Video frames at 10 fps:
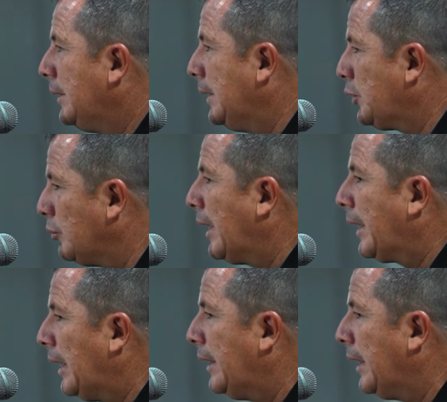es una
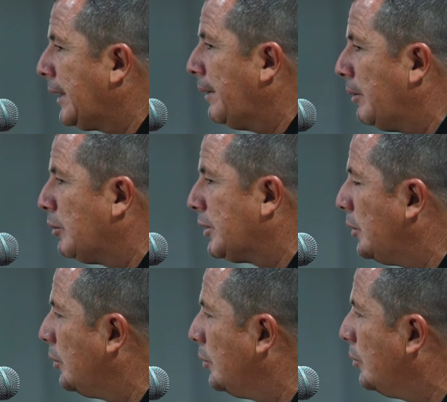realidad que habíamos
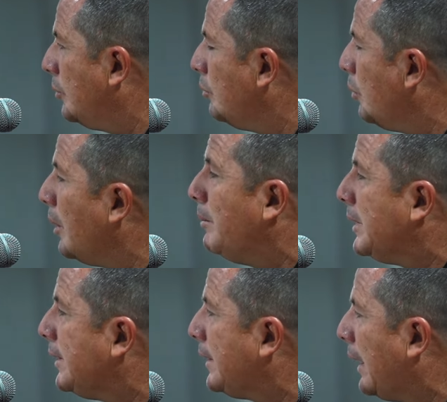sido un, buen
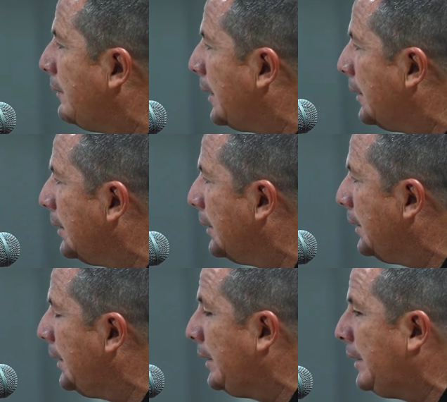visitante
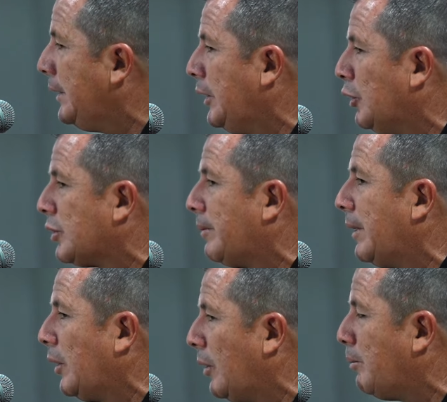y, nos
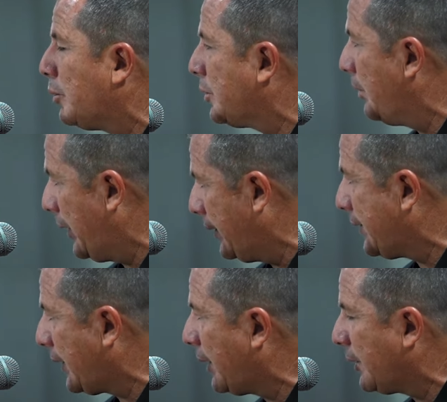había dado la posibilidad de
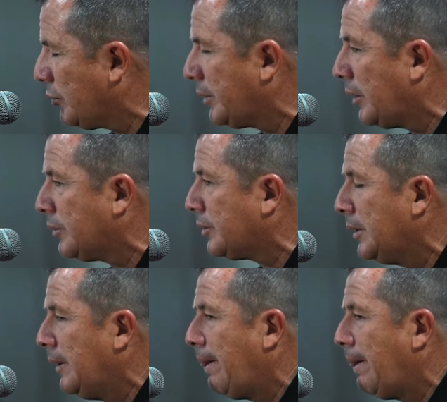sacar resultados